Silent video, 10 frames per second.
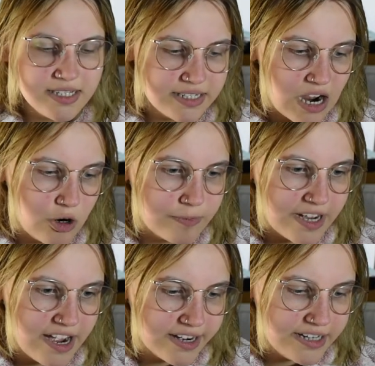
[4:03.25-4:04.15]

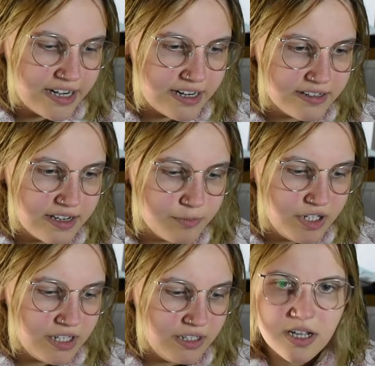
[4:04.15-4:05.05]
Traumkarrieren habe
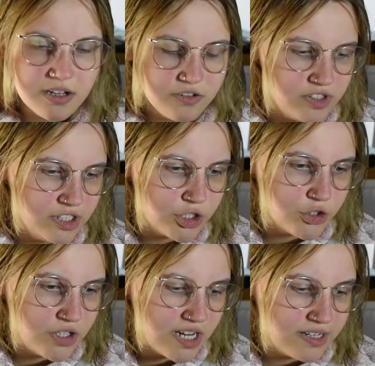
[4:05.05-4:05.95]
ich. Wildes
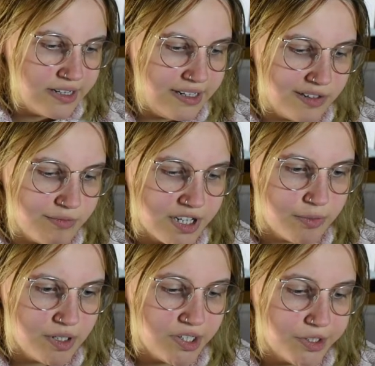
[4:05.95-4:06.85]
Studentenleben habe
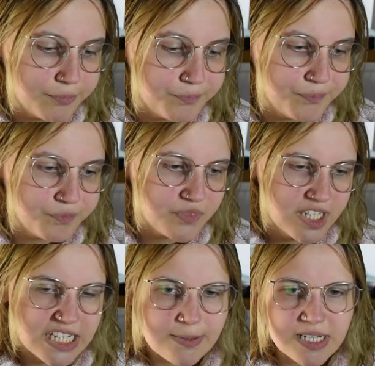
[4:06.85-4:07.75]
ich.
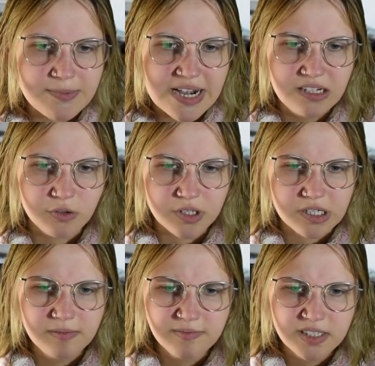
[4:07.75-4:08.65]
Ich glaube, ich habe alle, oder?